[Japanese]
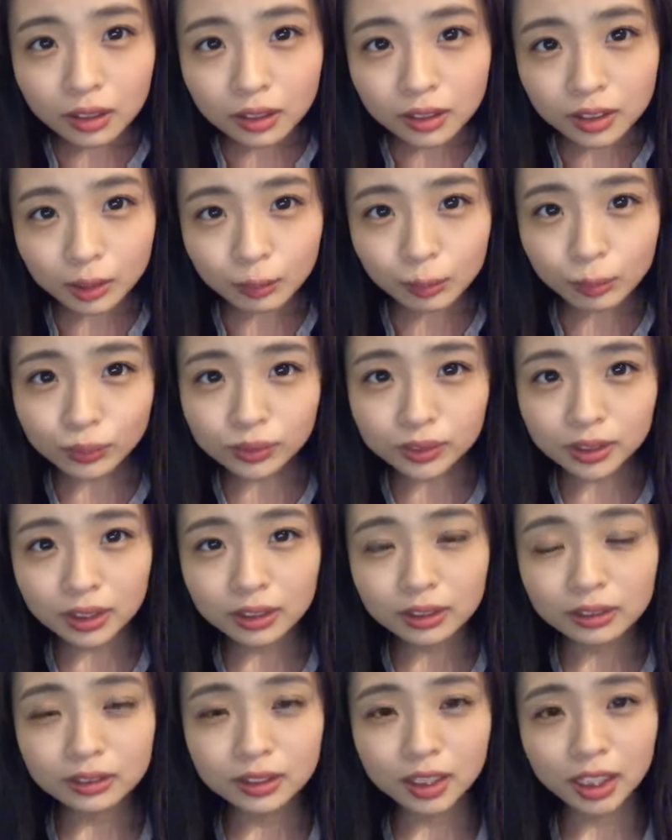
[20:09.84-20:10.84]
ひでぼうさ
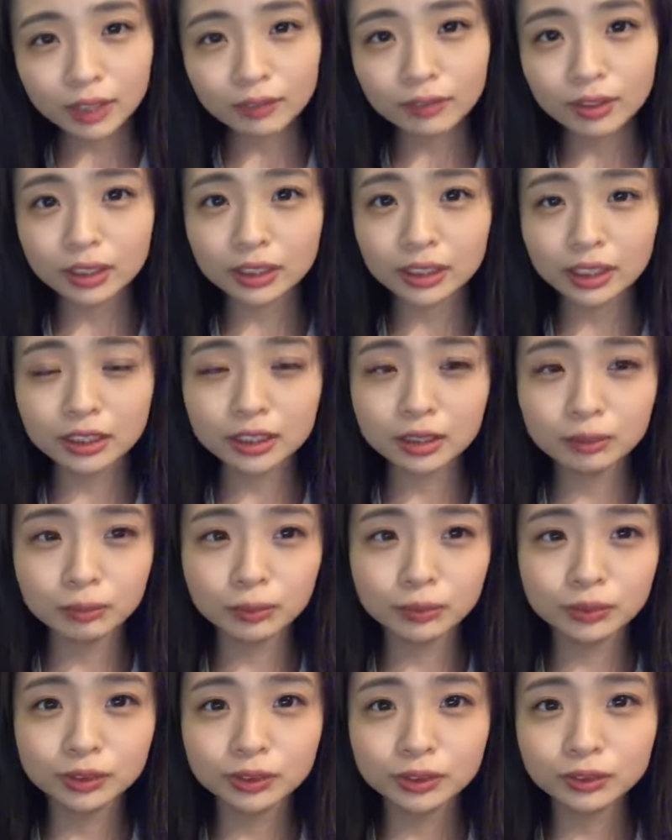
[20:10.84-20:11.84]
ん令和になって
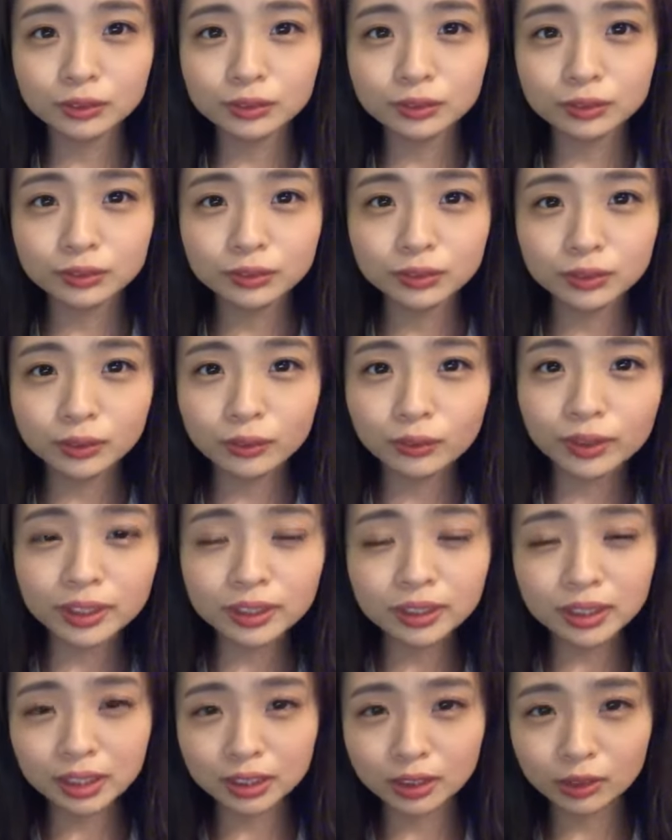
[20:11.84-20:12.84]
も不良不用
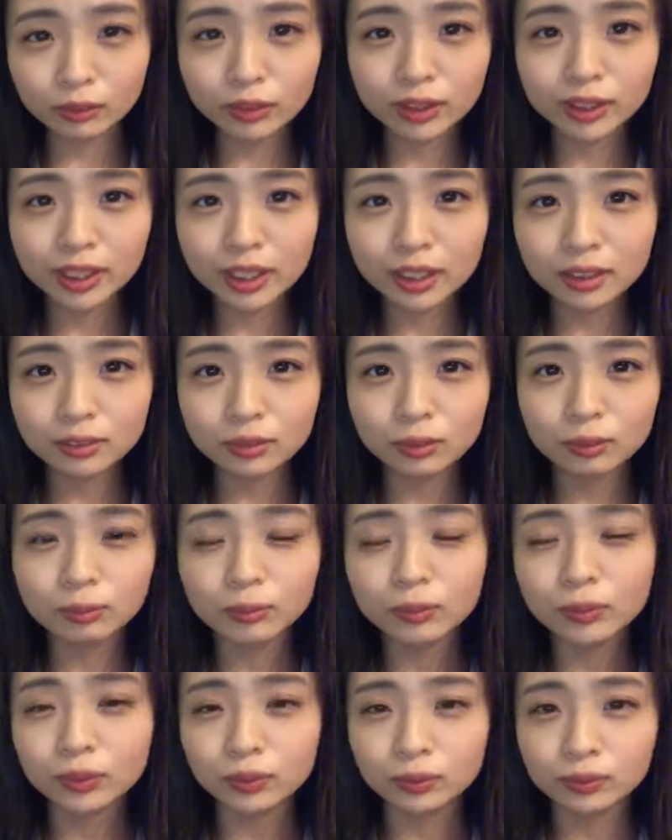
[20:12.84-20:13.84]
品な人はいないと
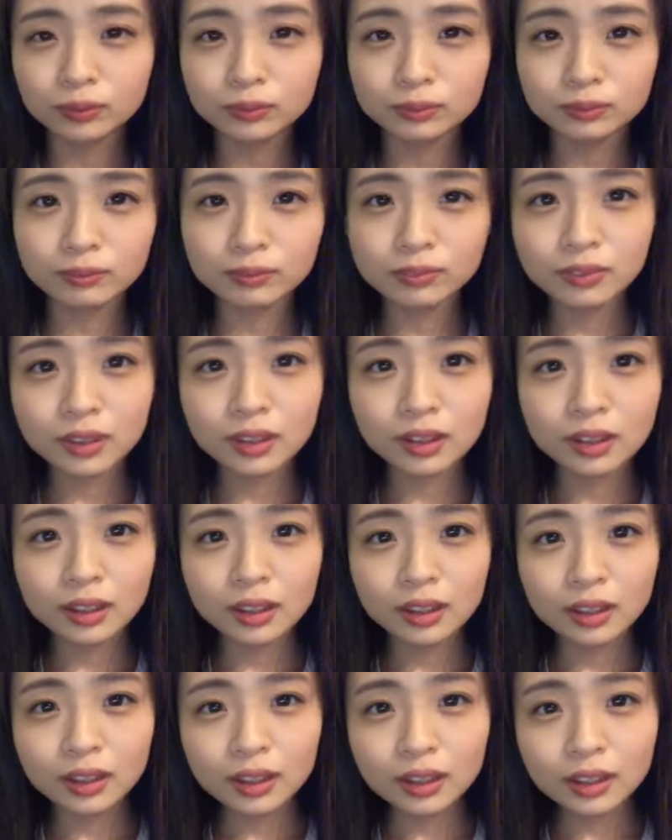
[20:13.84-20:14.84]
思うよ
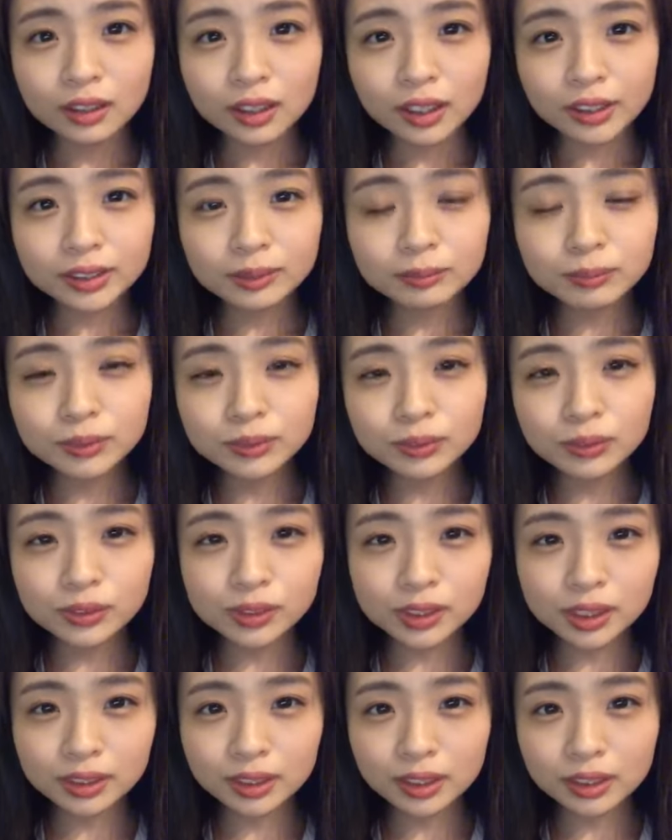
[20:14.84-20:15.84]
え自分の
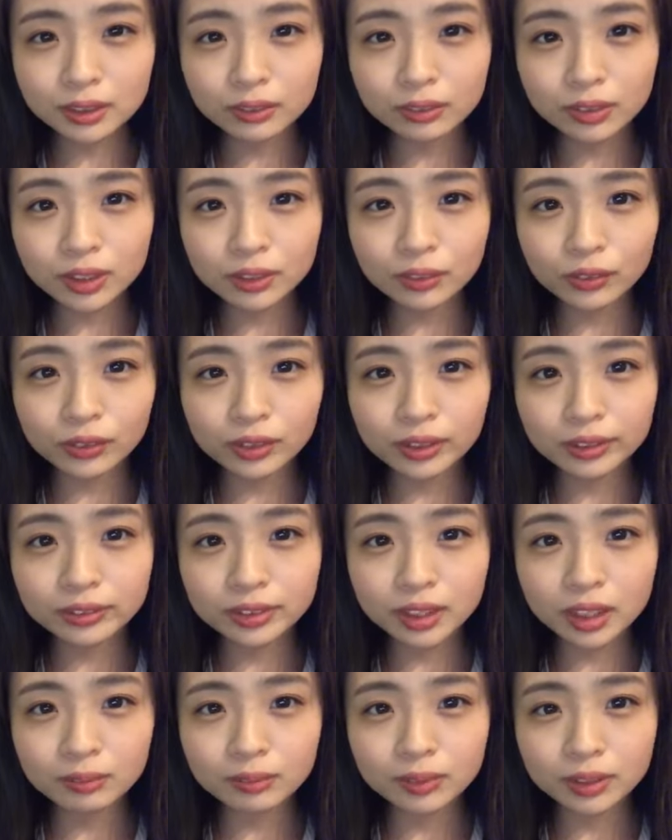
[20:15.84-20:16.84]
生誕で俺の予
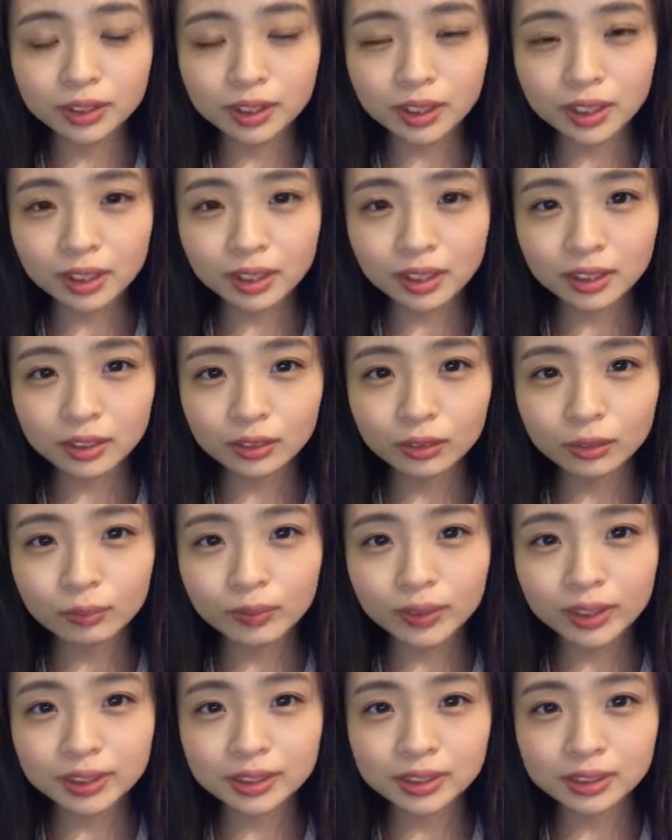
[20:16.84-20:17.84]
約ネームひらがなで小
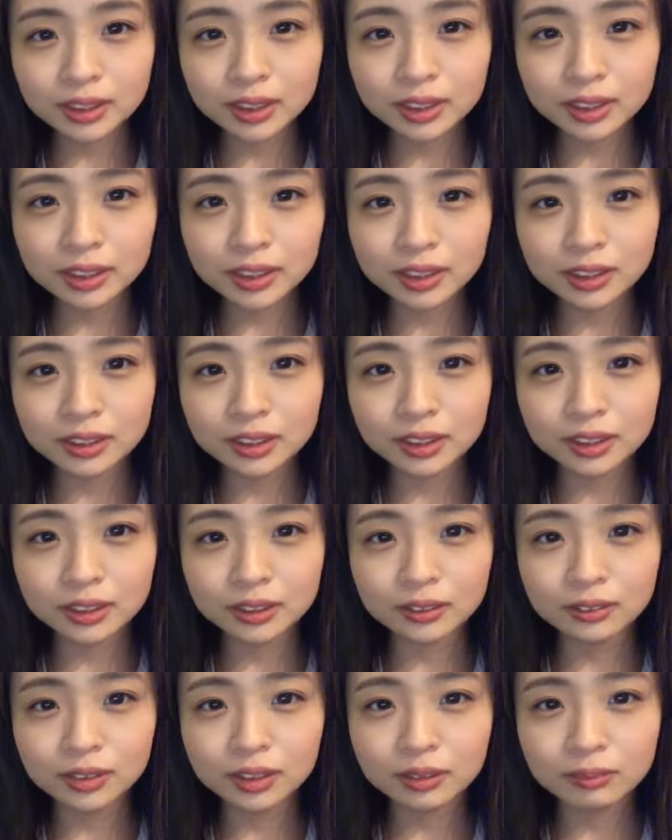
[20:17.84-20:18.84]
林が消えてた
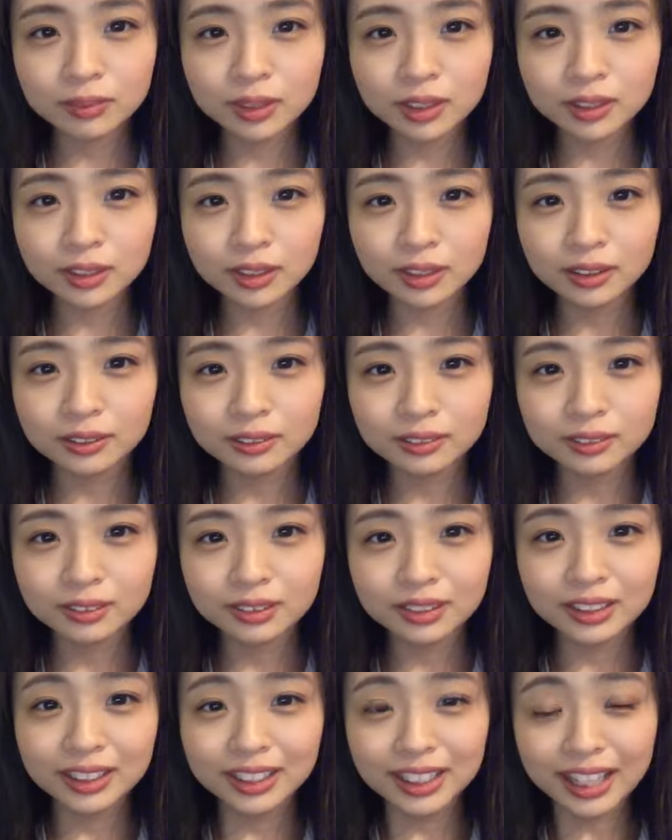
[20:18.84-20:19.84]
理由が見えた
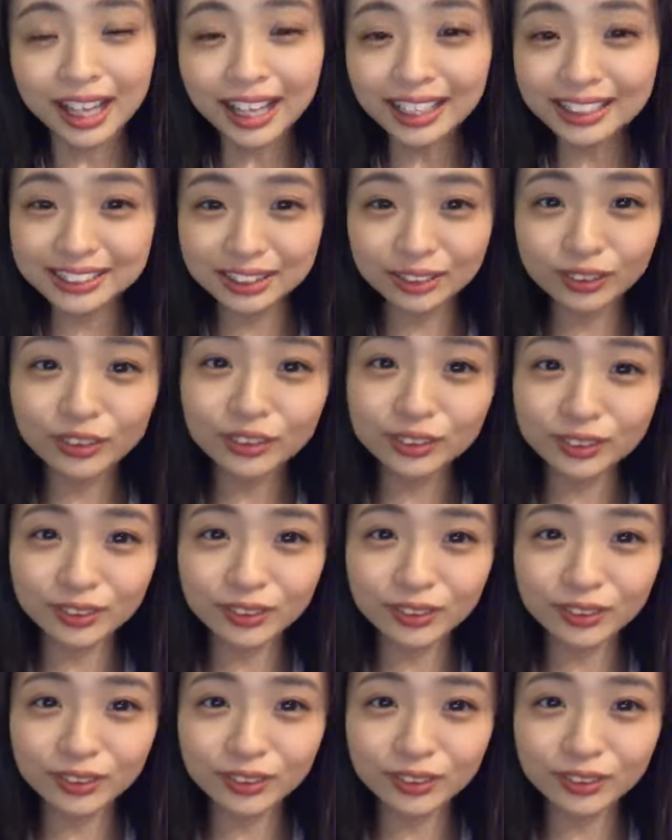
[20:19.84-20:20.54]
あそういうこ